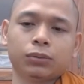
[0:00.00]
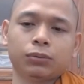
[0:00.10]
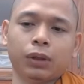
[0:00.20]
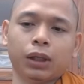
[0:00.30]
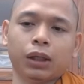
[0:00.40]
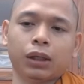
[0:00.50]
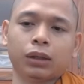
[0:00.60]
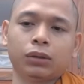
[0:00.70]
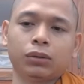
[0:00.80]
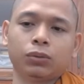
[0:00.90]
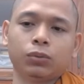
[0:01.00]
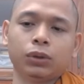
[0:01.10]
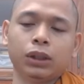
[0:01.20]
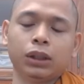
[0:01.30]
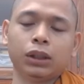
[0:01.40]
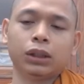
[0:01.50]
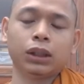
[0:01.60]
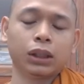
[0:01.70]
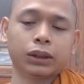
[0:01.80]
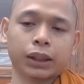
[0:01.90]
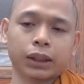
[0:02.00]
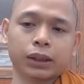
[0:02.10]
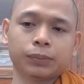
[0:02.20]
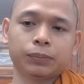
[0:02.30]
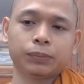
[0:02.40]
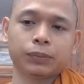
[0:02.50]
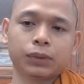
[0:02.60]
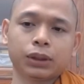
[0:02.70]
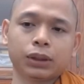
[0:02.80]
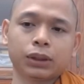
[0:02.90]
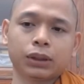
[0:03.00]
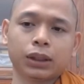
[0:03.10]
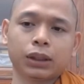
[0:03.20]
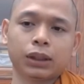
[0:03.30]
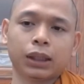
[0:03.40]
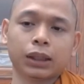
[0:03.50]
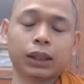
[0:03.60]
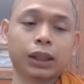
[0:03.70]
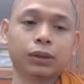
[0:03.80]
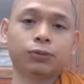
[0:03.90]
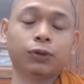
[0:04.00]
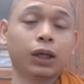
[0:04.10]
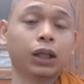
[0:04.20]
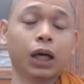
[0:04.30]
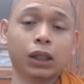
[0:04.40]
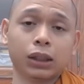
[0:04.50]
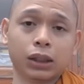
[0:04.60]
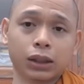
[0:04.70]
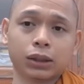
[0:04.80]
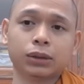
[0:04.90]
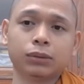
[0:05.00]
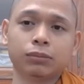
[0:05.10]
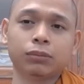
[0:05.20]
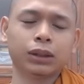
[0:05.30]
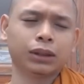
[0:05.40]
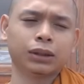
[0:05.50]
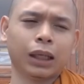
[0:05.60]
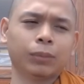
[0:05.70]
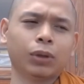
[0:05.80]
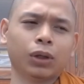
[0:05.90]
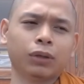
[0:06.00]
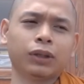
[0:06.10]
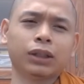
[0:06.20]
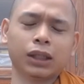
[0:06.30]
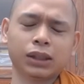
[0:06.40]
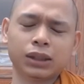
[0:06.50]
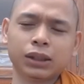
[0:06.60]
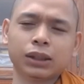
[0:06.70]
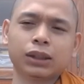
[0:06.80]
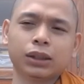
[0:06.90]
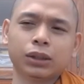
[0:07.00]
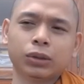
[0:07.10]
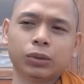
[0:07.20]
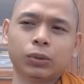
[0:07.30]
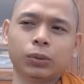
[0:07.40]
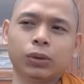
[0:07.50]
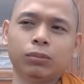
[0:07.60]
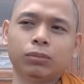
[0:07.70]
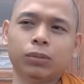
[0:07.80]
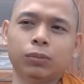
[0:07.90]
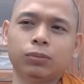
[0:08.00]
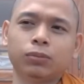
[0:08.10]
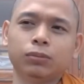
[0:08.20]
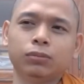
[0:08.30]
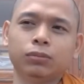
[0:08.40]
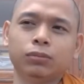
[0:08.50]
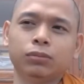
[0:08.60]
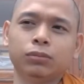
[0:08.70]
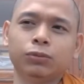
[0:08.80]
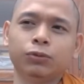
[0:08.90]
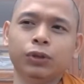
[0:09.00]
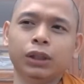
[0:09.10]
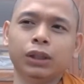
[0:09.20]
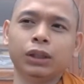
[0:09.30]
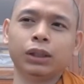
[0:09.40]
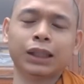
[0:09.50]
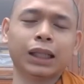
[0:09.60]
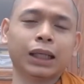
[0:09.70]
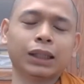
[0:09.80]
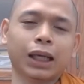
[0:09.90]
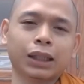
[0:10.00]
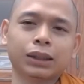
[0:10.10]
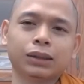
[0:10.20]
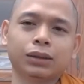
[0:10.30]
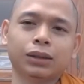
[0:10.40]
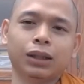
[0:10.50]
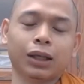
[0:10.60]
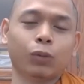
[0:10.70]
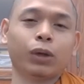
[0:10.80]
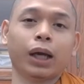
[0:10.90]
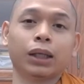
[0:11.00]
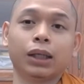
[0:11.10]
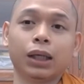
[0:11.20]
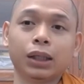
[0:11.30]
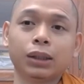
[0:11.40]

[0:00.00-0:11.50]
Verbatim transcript: và quý vị nên nhớ rằng đó, cái khả năng phân thân mình tạm gọi là phân thân của một vị chánh đẳng giác là không có hạn chế